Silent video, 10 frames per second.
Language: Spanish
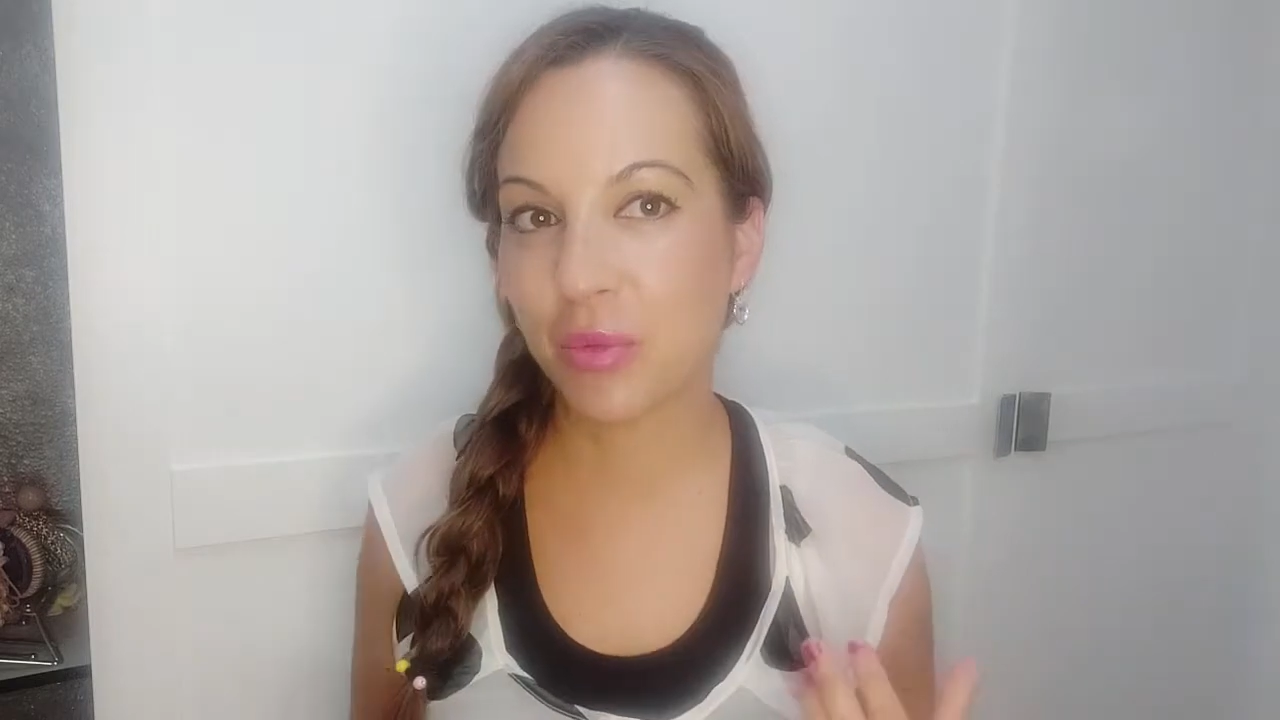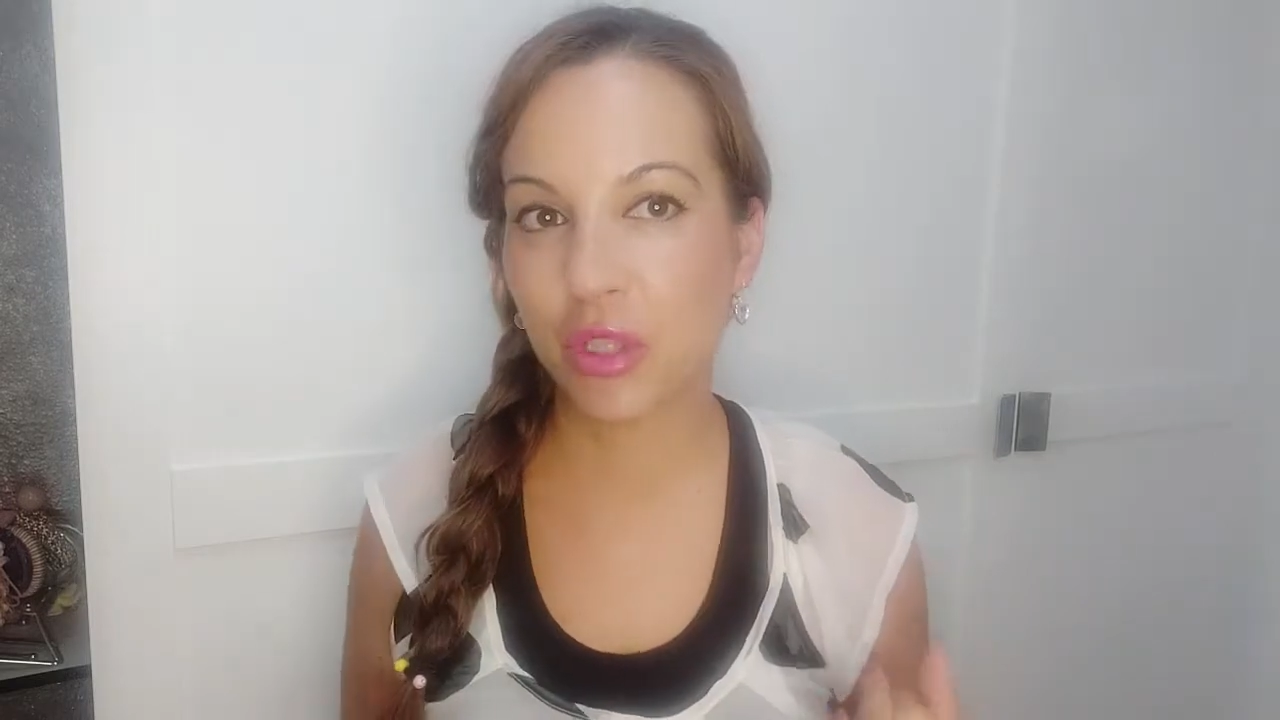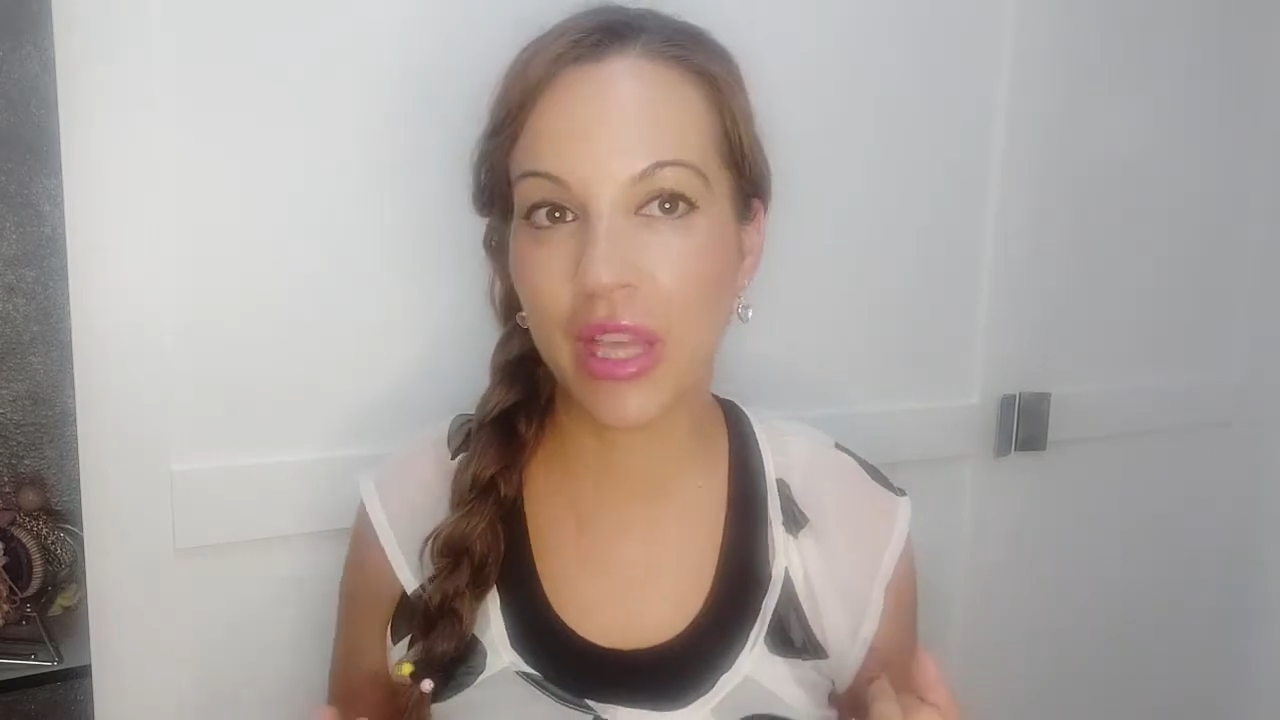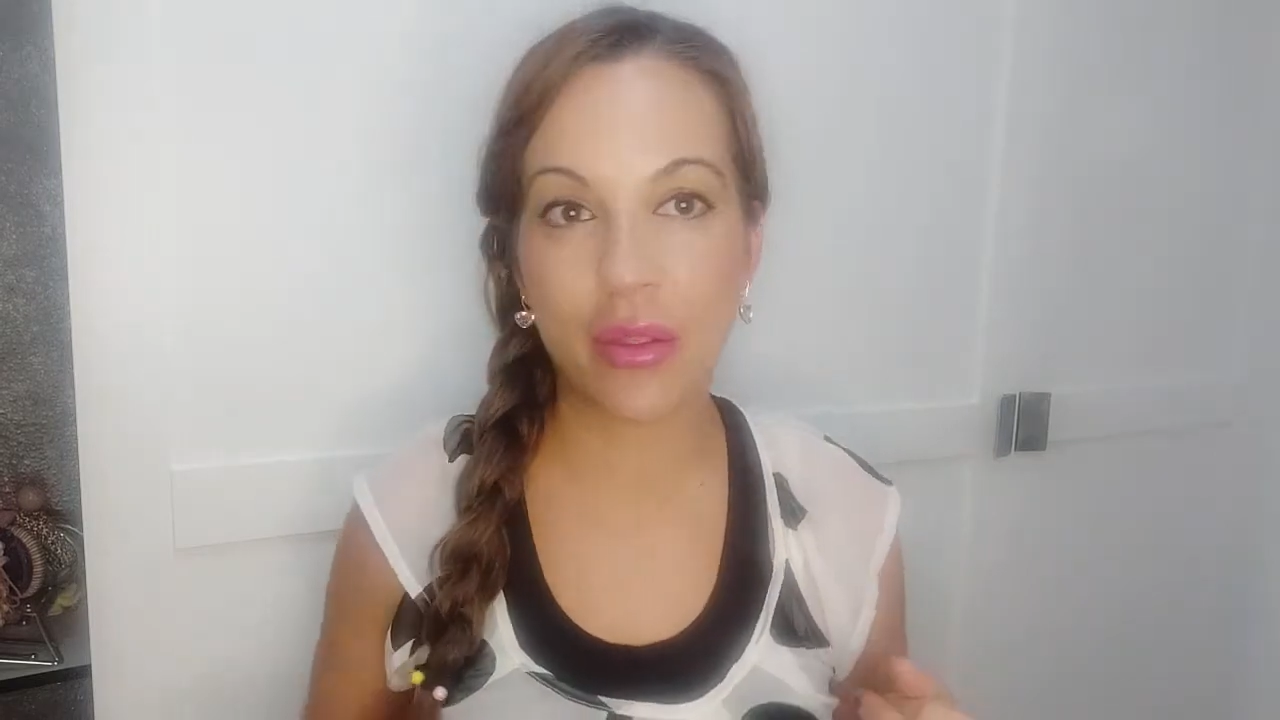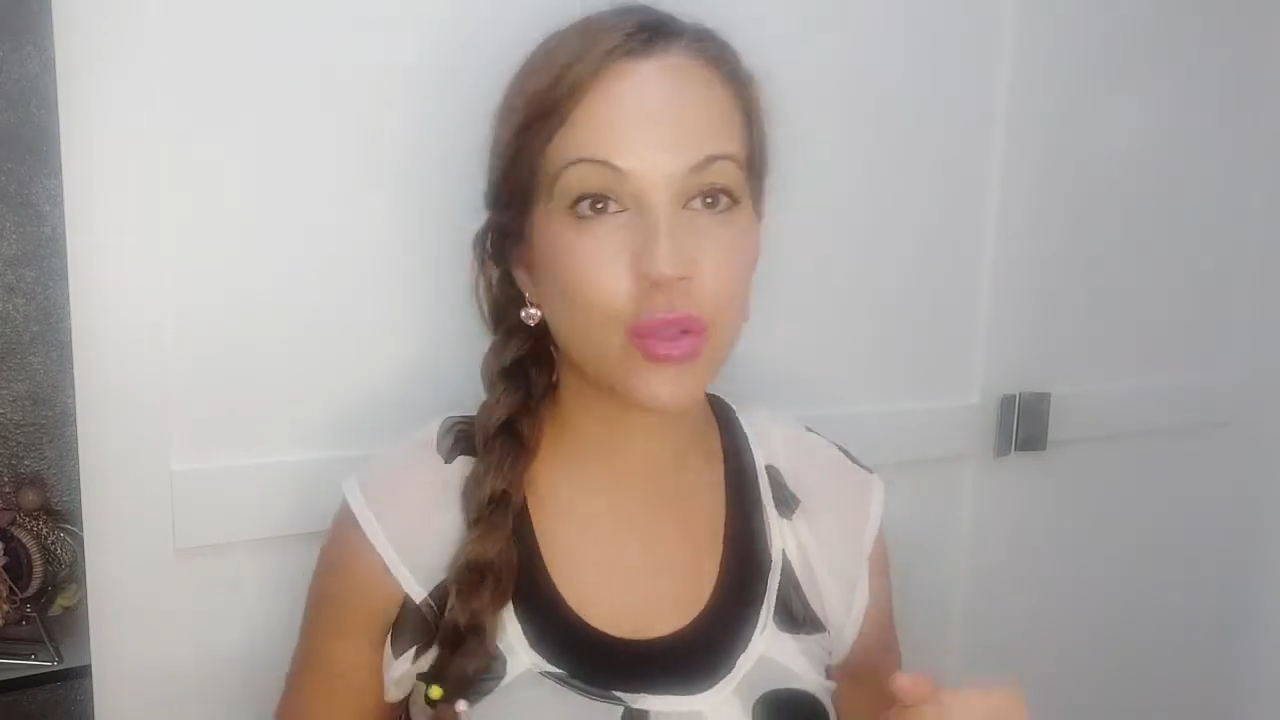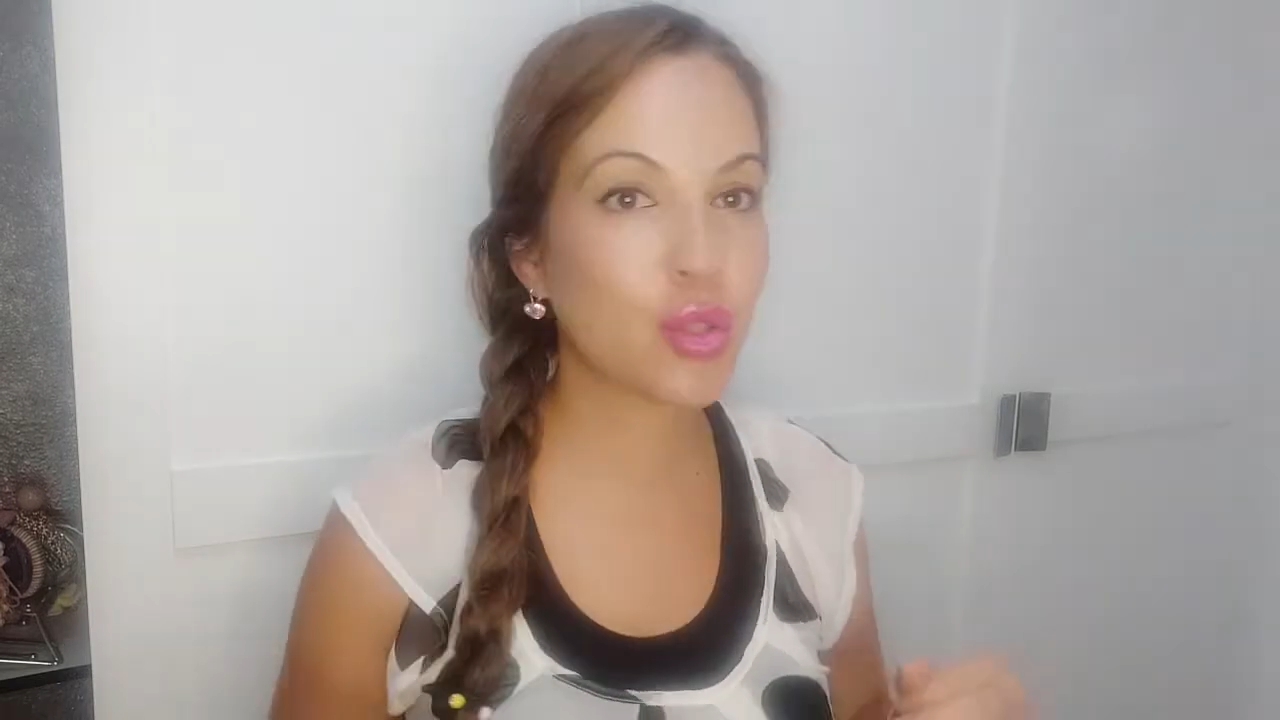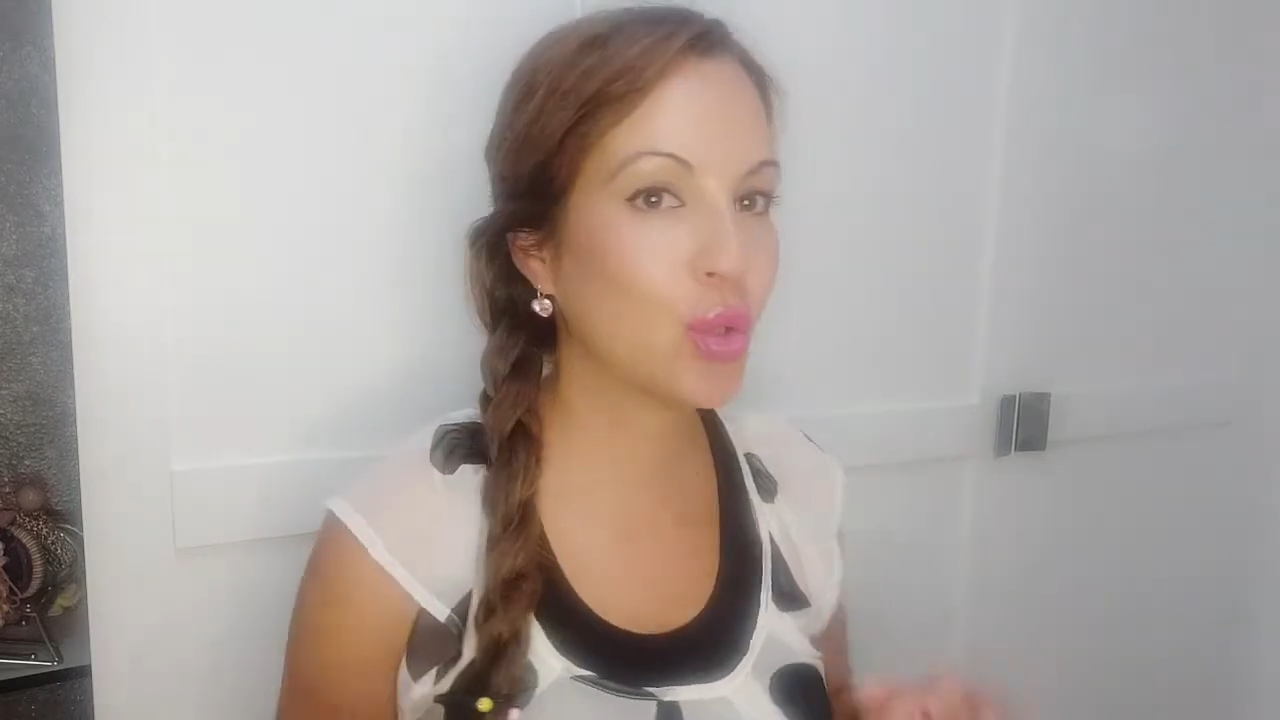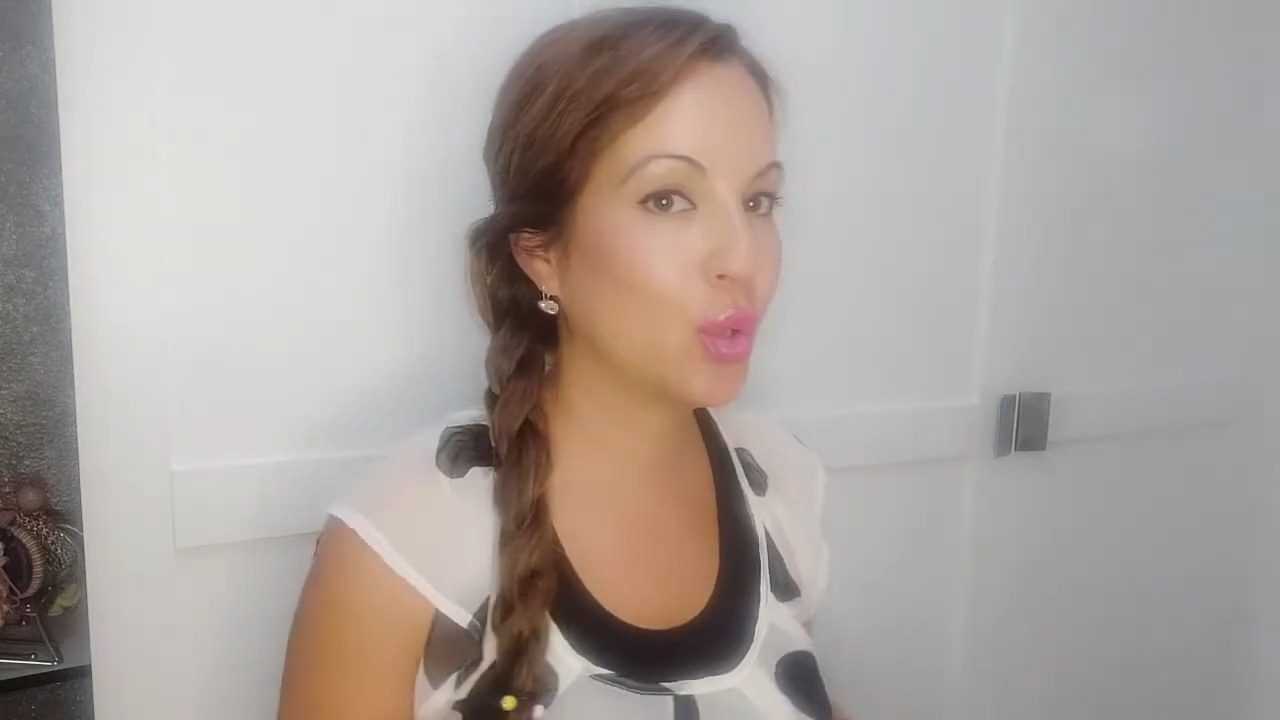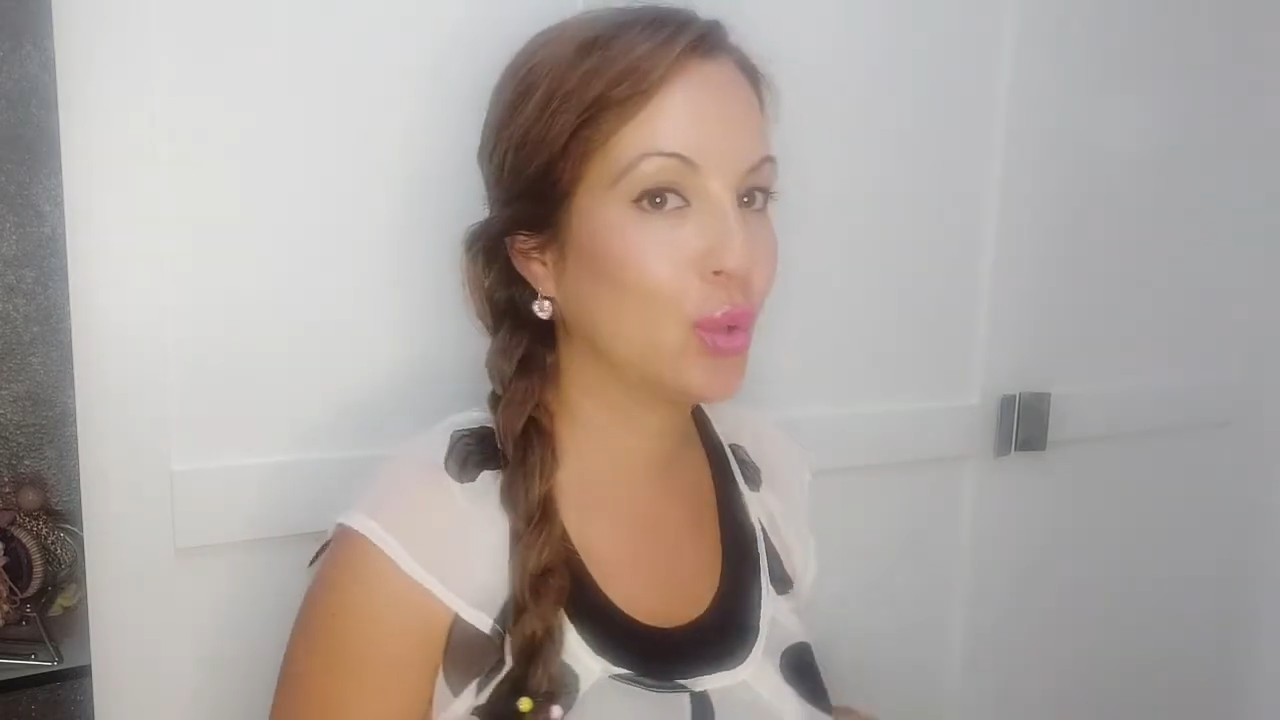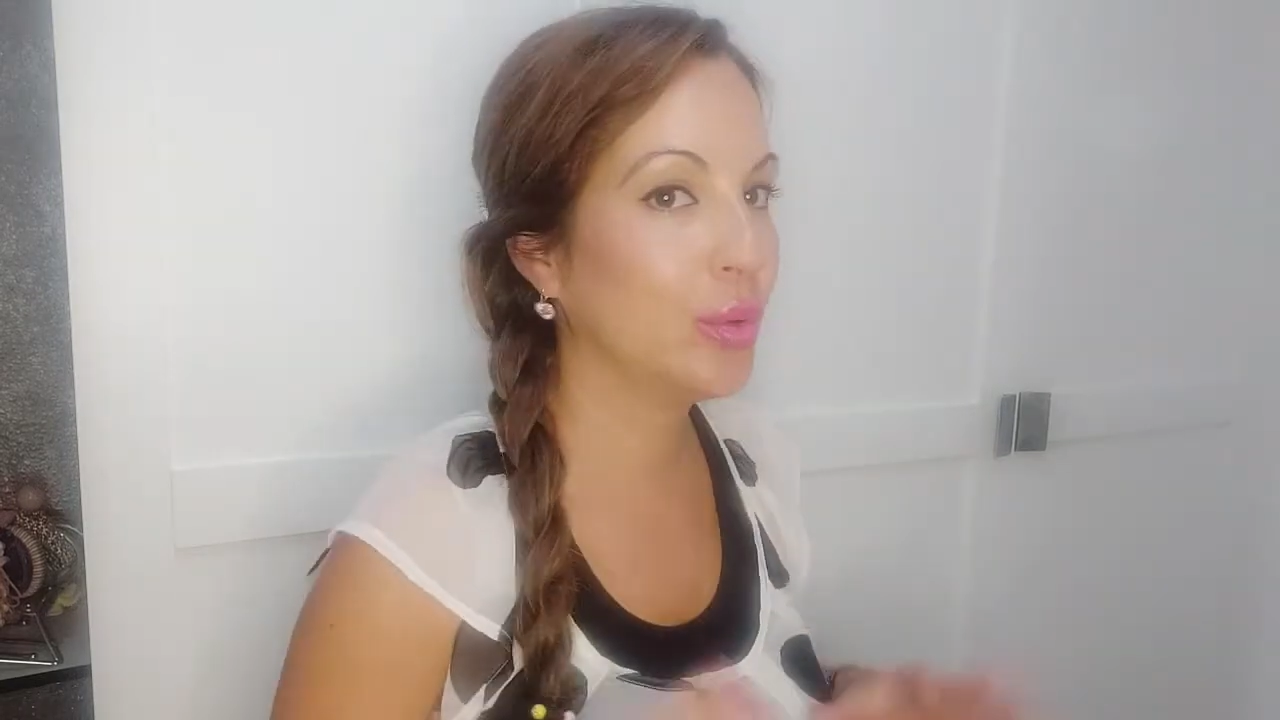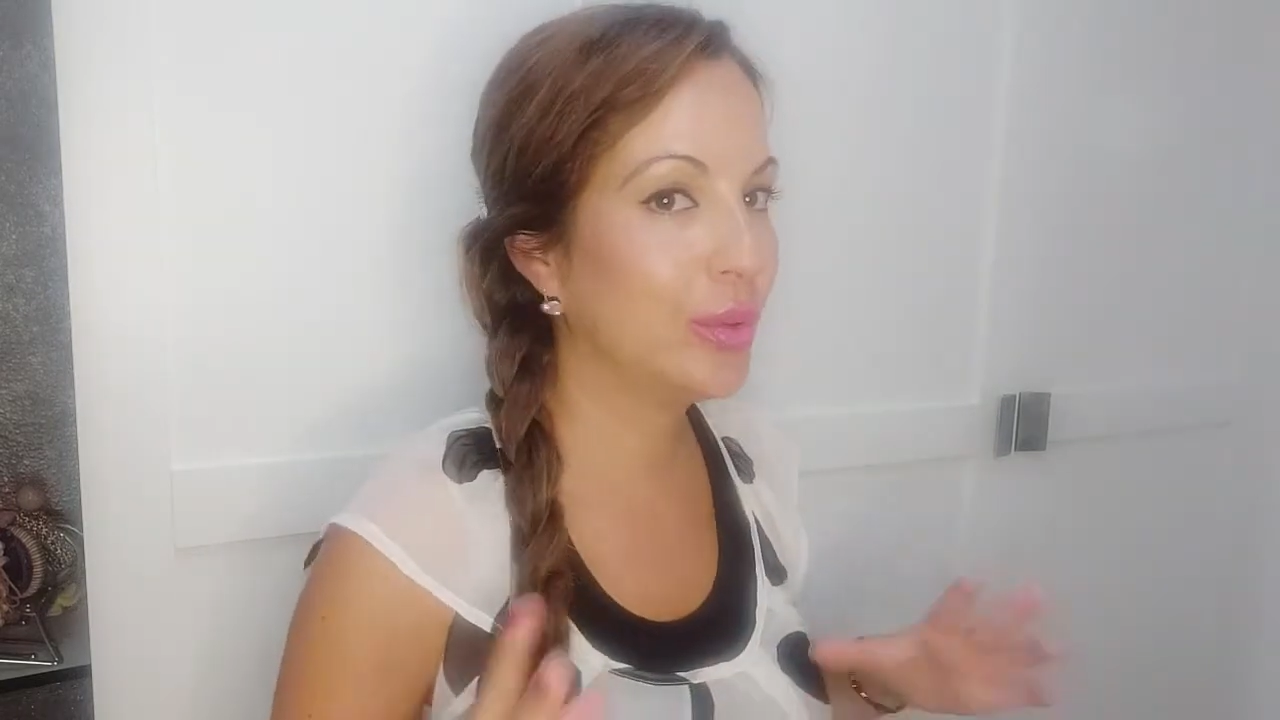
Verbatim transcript: votados o